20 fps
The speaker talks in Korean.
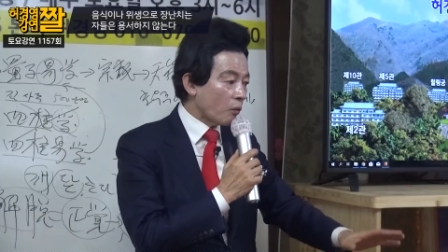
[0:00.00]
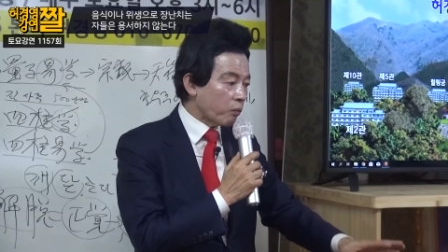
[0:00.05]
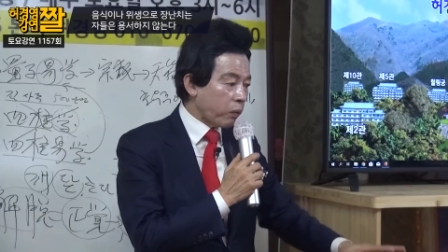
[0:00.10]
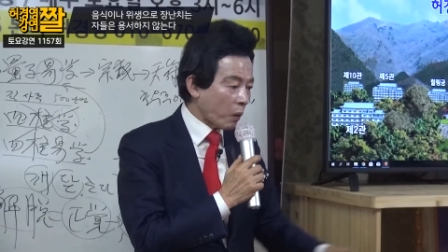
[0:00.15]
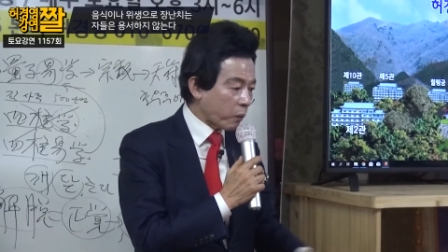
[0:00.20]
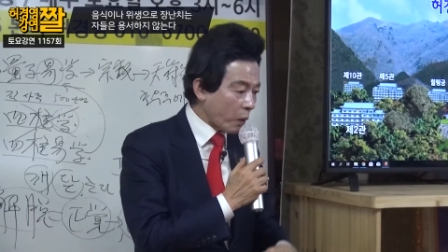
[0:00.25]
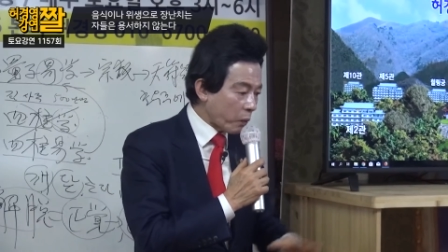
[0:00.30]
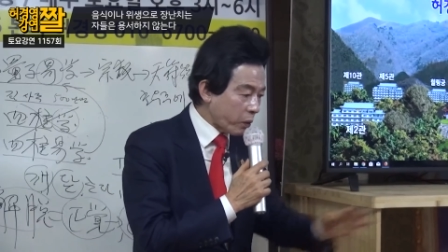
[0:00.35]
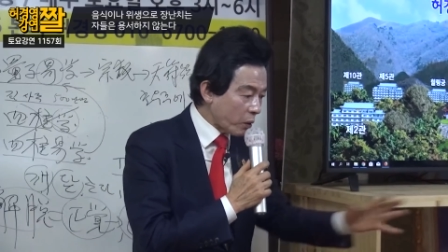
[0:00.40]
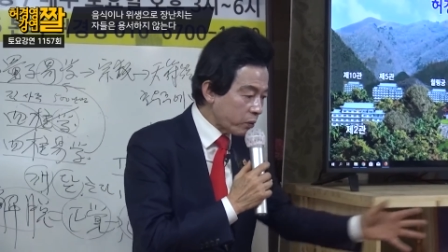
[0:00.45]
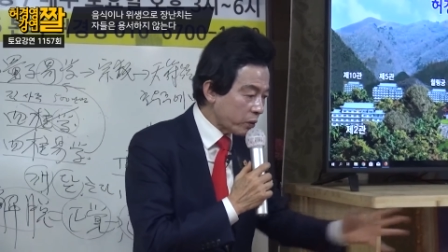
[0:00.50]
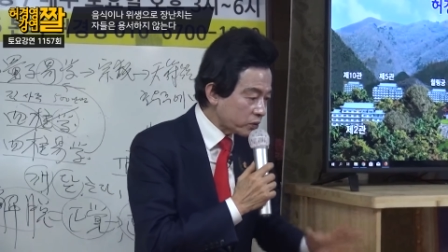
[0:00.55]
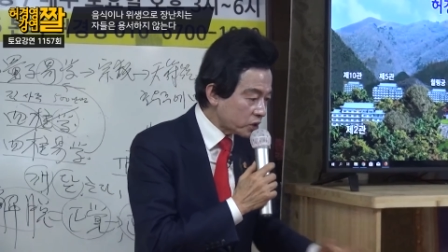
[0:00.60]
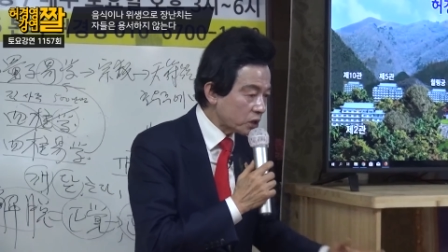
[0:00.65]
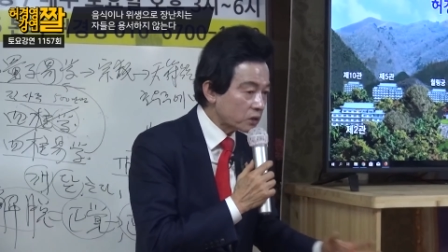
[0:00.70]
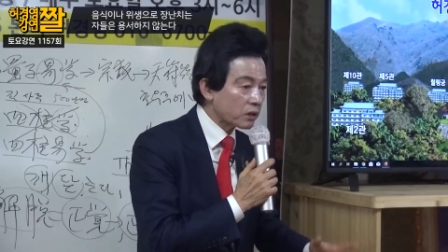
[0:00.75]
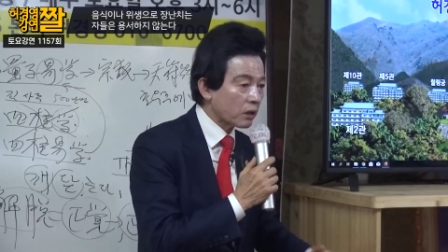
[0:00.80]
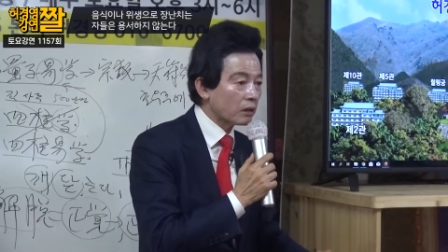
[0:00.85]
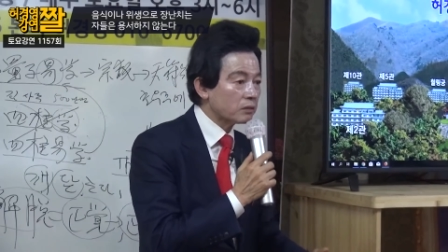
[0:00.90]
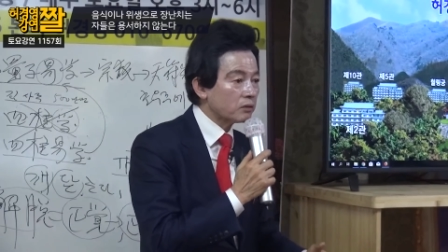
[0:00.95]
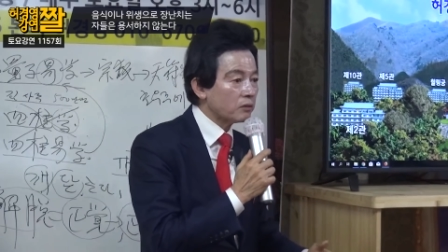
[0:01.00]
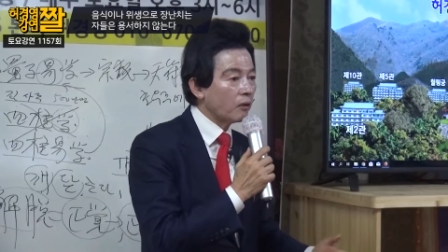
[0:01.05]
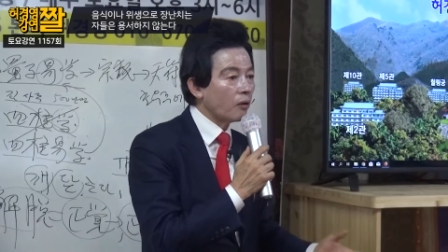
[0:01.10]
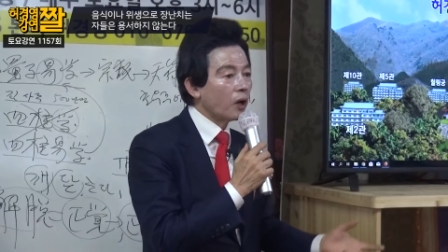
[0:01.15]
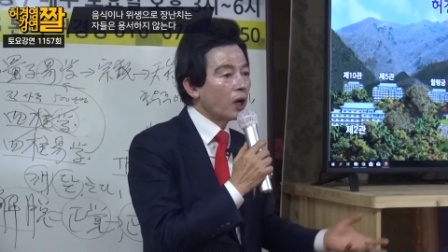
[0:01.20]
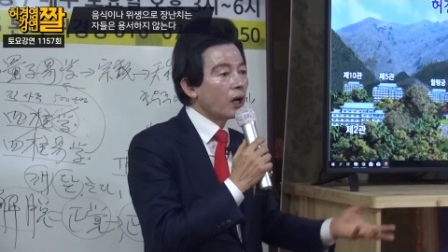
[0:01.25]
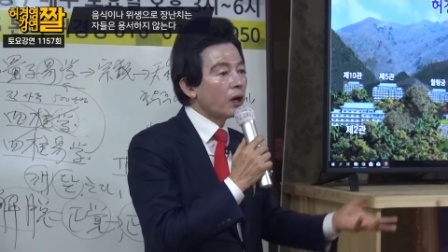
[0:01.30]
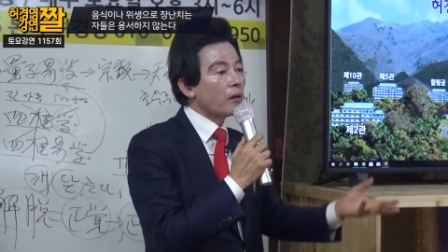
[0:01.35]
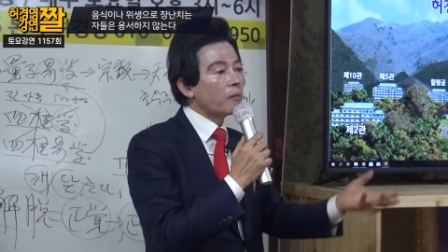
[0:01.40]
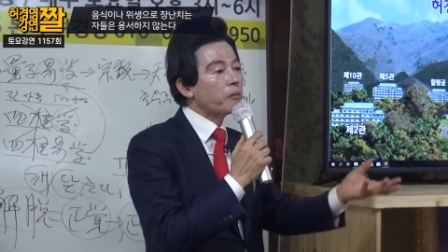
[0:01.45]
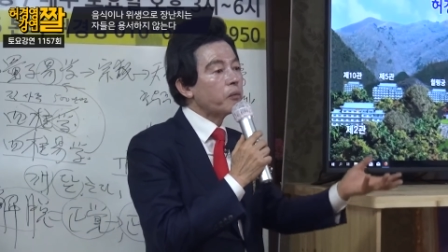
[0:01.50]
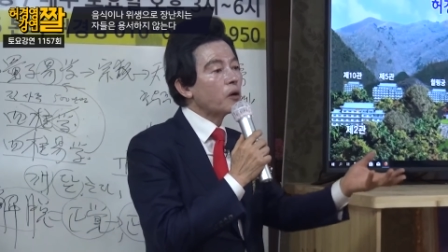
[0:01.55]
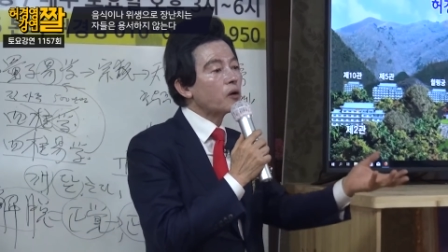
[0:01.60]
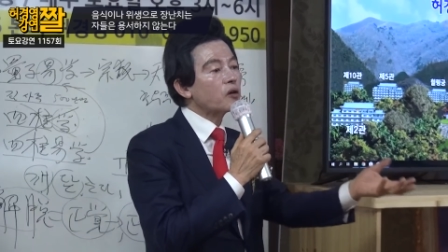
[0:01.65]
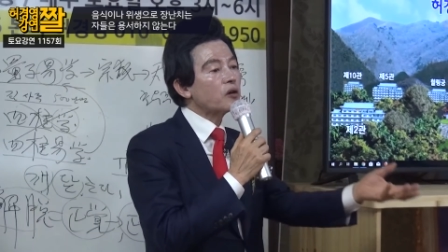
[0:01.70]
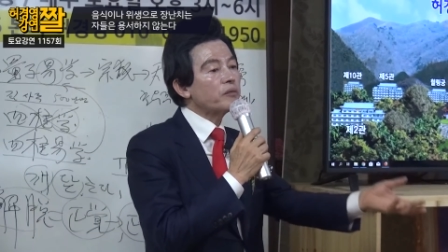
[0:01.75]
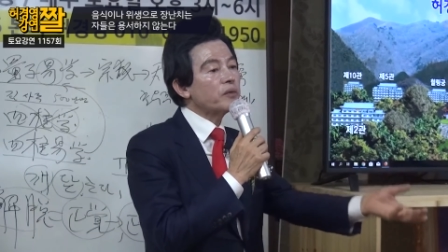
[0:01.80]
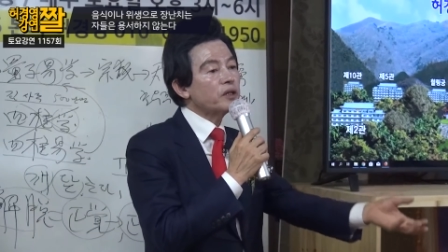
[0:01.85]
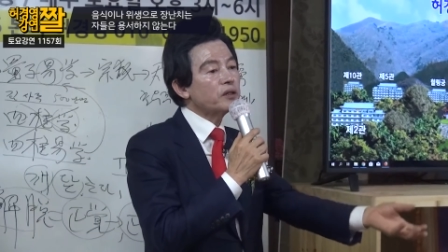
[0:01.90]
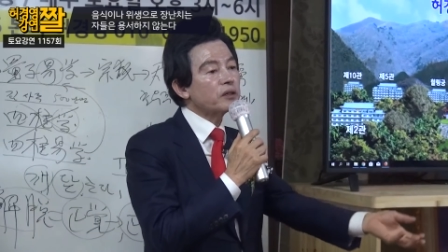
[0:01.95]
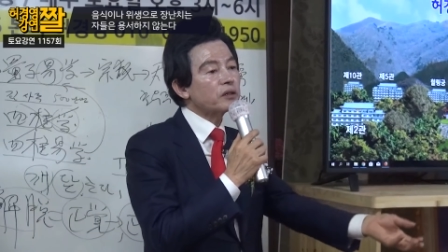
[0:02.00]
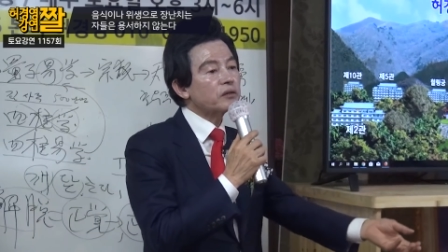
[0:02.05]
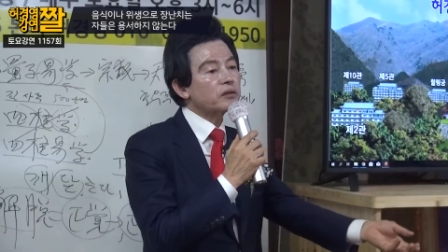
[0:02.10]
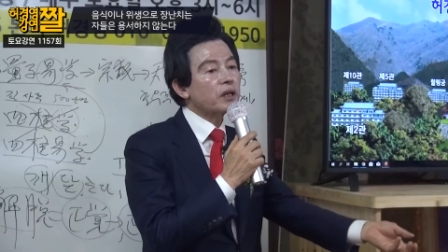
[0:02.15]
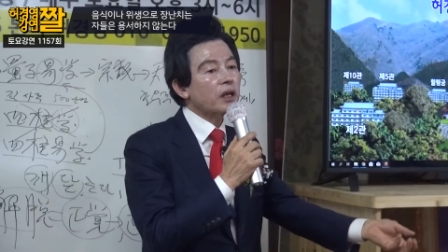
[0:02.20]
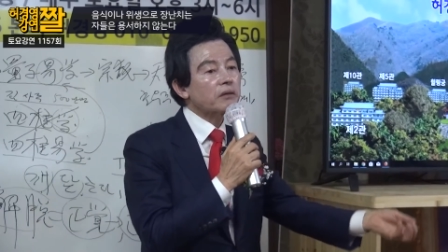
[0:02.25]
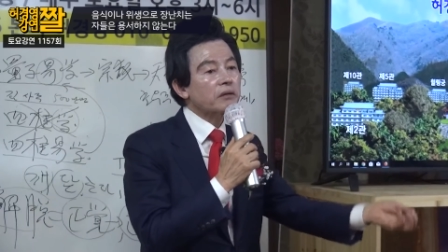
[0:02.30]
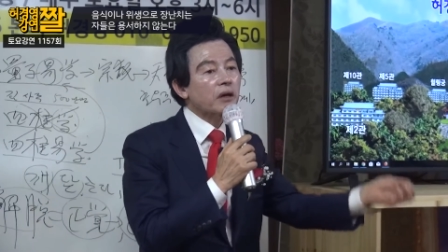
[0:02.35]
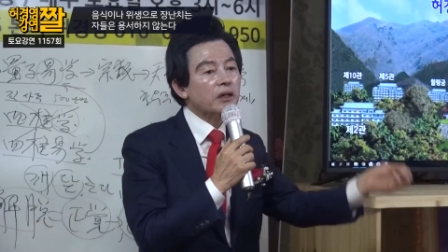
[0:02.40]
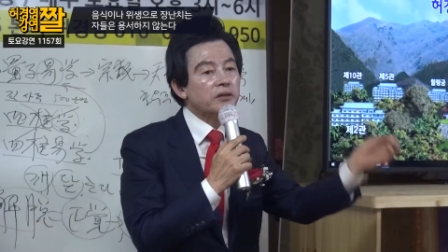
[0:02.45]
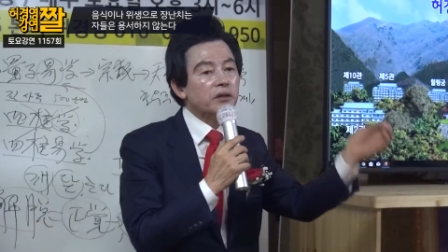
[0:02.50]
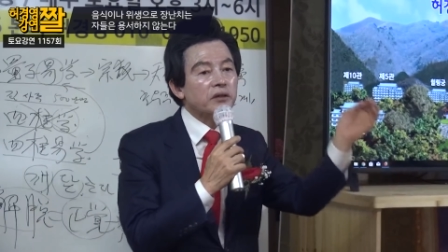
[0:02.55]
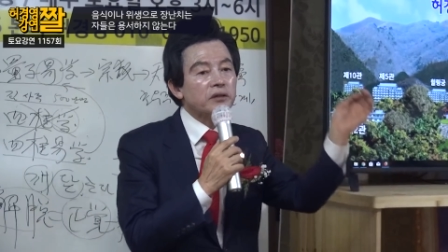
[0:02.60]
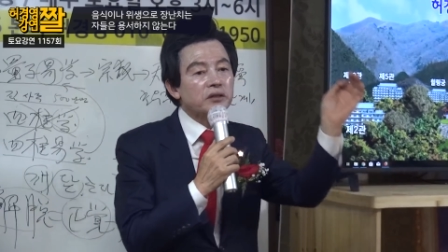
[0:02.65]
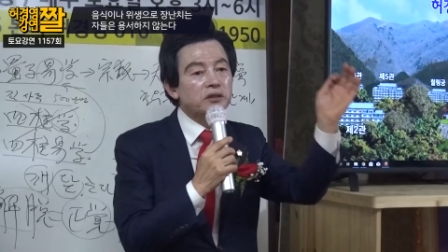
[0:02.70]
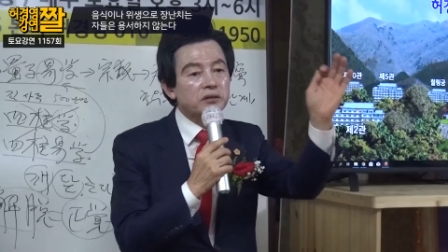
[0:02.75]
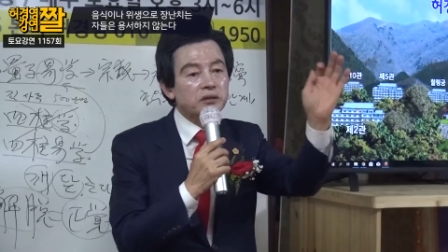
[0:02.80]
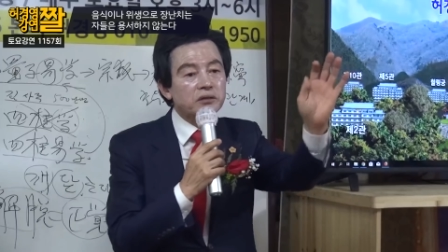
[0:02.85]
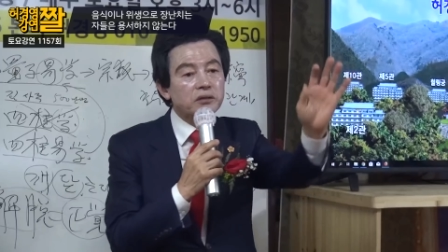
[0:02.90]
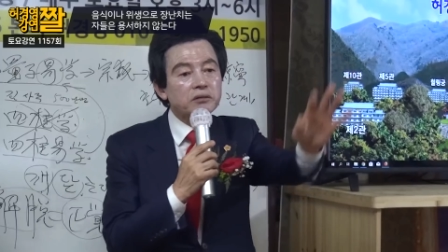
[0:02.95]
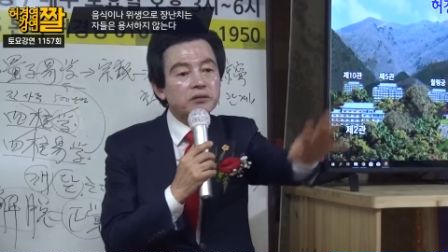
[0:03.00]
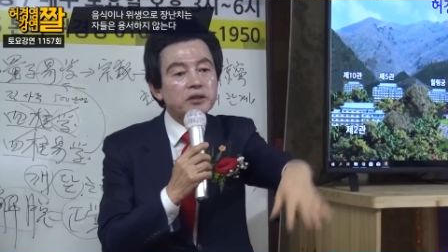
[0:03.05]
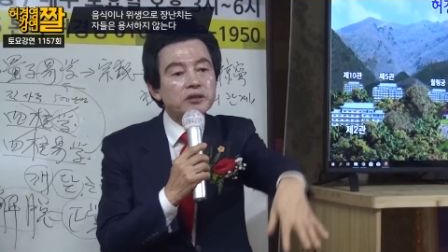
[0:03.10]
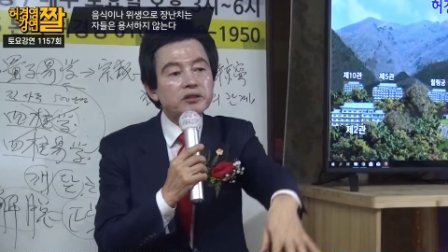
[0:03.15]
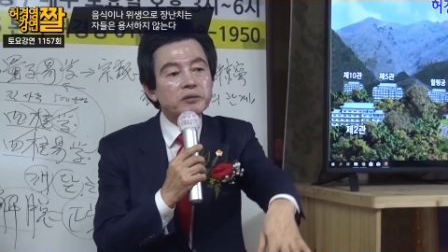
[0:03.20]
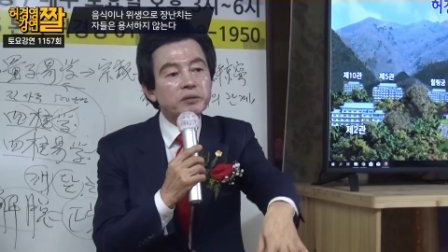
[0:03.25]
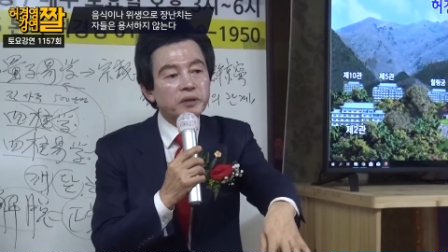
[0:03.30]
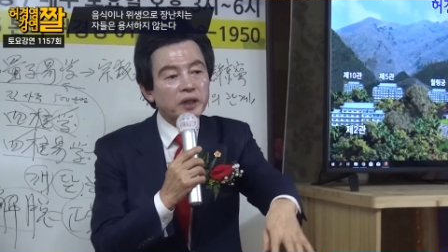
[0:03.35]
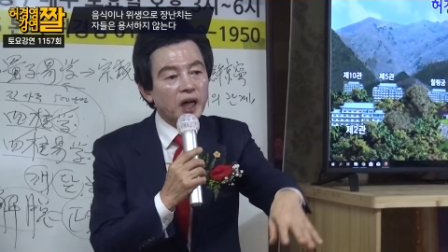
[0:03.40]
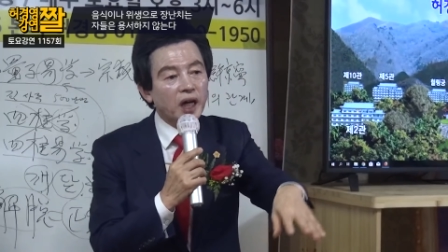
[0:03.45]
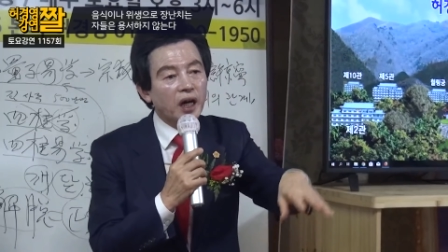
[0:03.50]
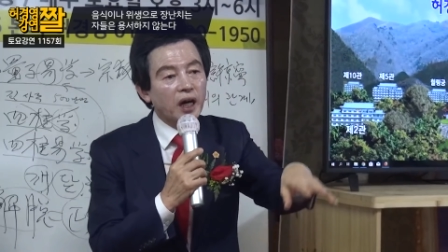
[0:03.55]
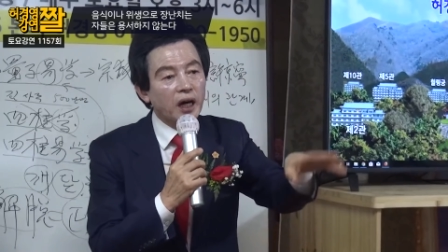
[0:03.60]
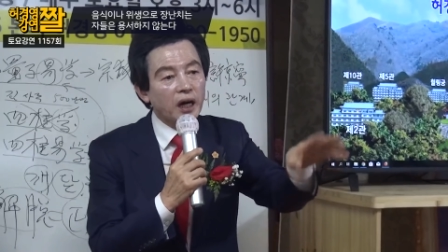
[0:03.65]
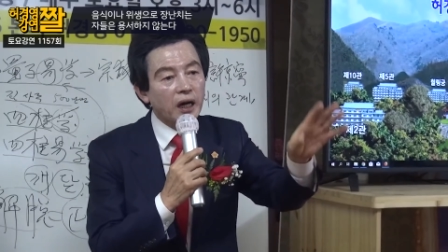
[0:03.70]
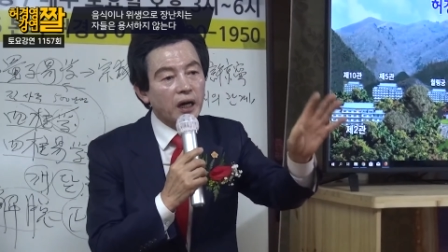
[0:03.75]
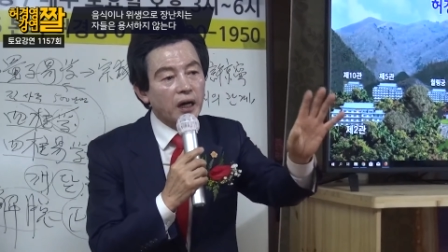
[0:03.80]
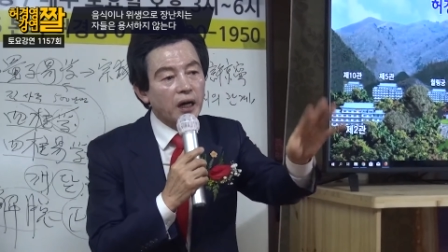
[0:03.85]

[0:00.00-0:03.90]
퍽퍽퍽 씻어가지고 볶음 있는 그대로 갖다 얹어 뒤집어놔.